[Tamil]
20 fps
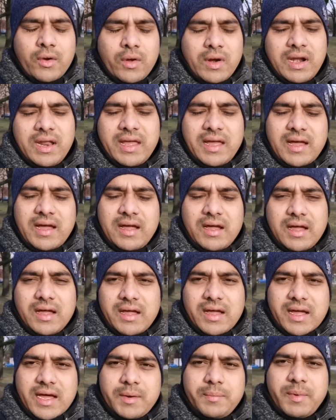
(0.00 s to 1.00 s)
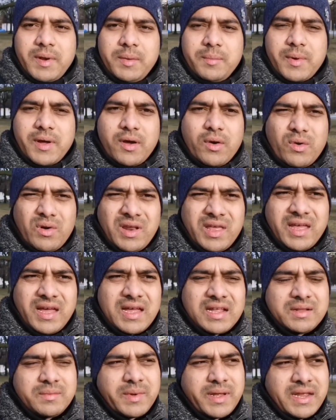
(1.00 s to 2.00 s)
கொள்ளையா கற்பழிப்பா கொலையா
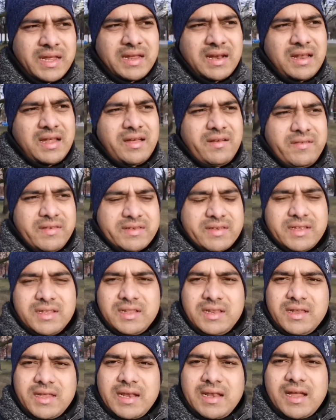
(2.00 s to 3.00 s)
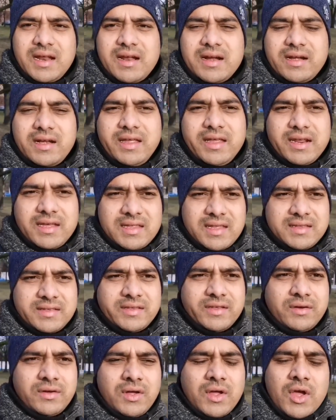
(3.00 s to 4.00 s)
அந்த மாதிரி எல்லா விஷயம் எல்லா நாட்டிலையும் இருக்க தான்
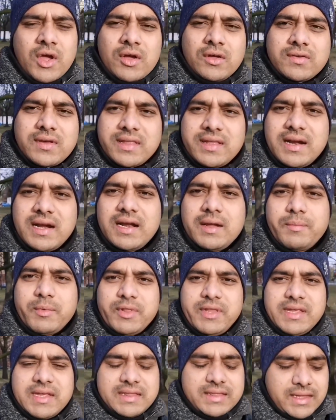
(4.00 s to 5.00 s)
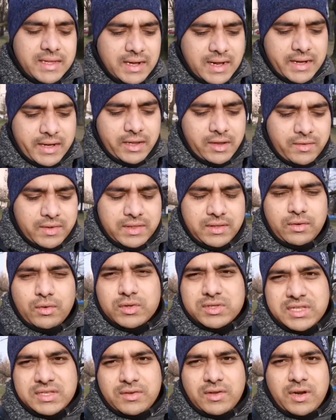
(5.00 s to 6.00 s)
செய்யும் ஸோ அதனால் நம்ம வந்து எந்த நாட்டையும் வந்து
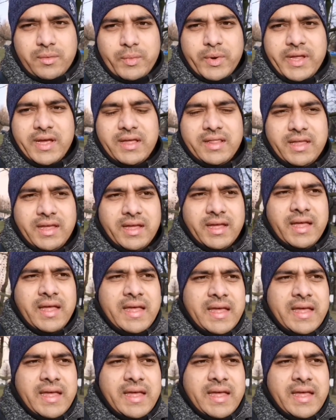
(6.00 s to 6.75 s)
குற்றம் சொல்ல முடியாது